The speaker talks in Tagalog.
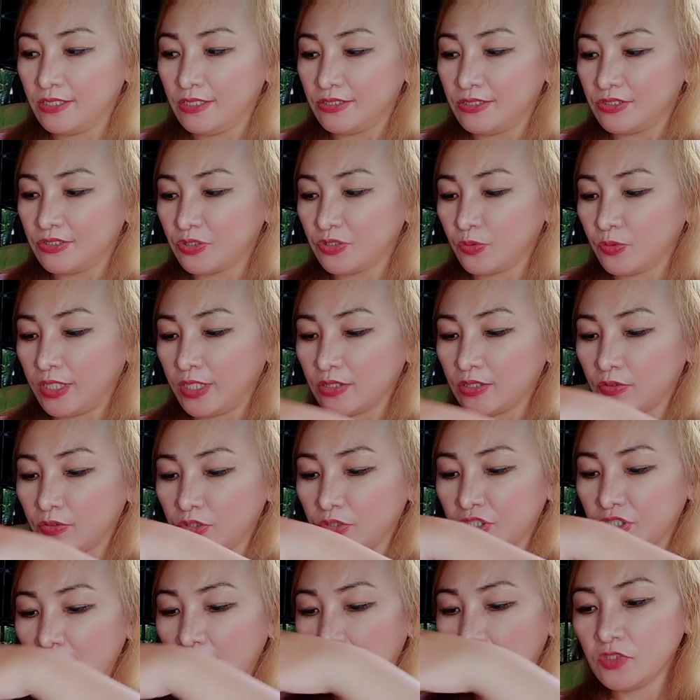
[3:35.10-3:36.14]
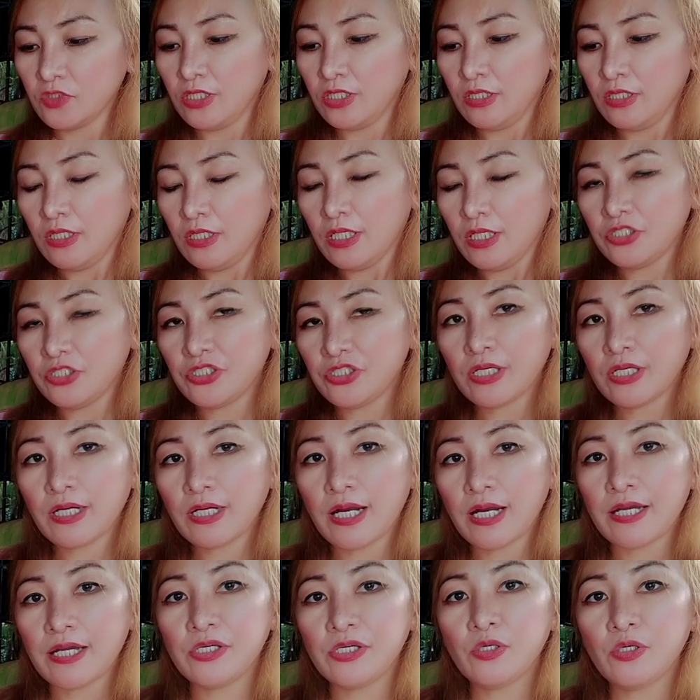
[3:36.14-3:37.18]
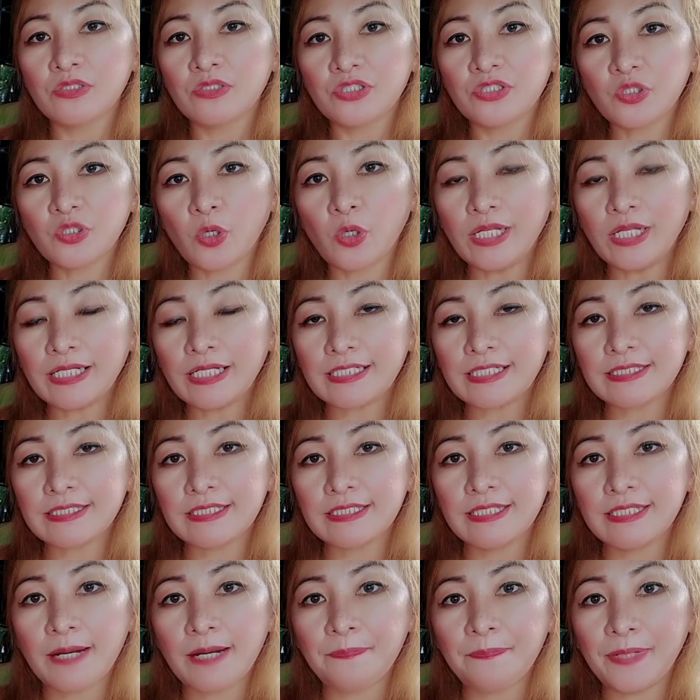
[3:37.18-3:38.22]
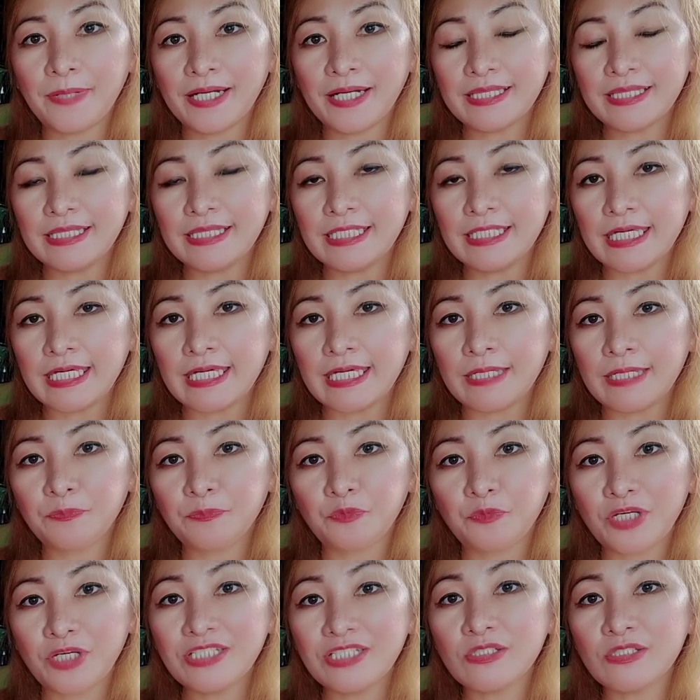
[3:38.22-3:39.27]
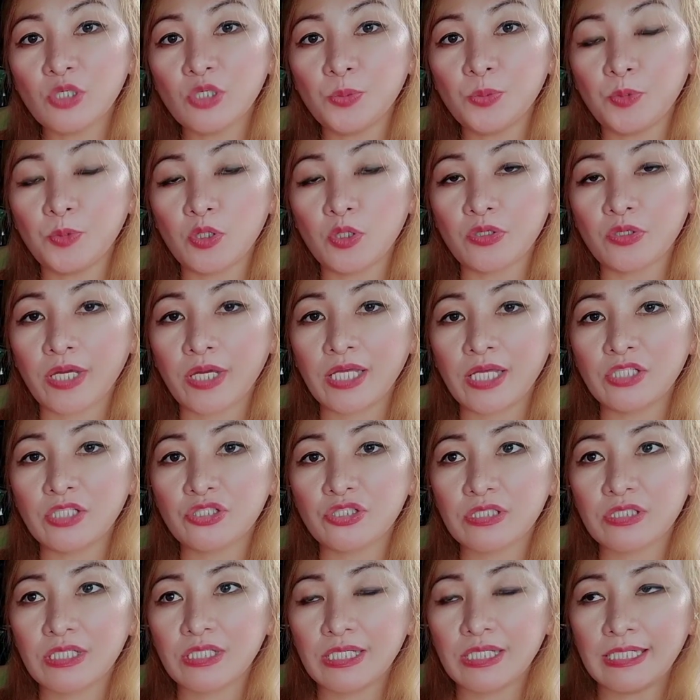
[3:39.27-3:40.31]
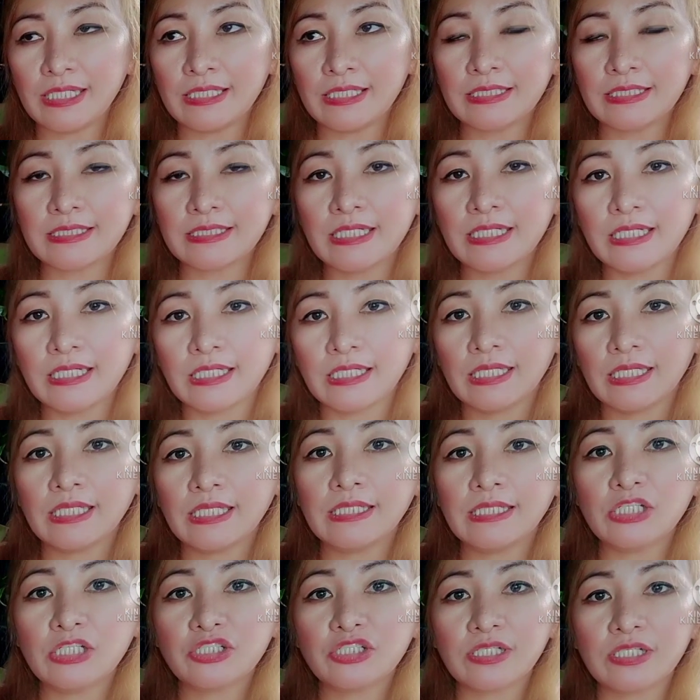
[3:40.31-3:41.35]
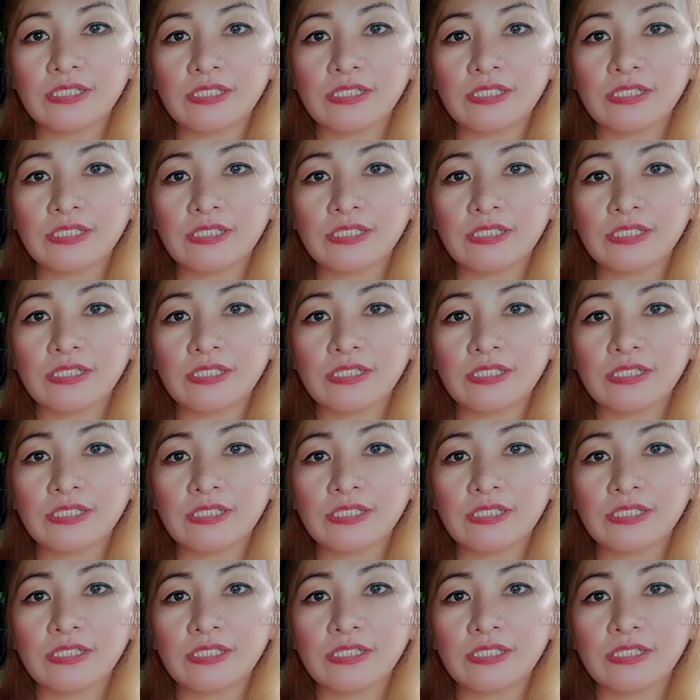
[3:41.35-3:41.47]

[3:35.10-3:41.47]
So, eto siya. At saka, yung soil kasi dapat ni Prince of Orange is hindi siya